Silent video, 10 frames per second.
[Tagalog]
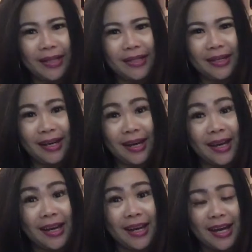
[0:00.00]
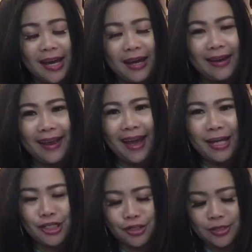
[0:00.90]
natin ng
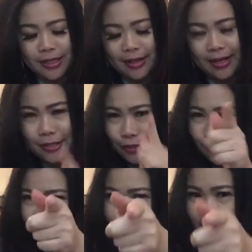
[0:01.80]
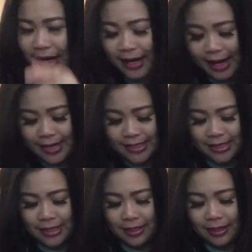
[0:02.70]
reaction yan guys. So, tara
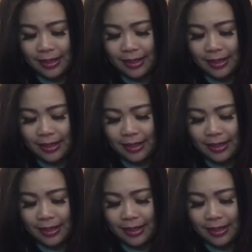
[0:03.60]
guys!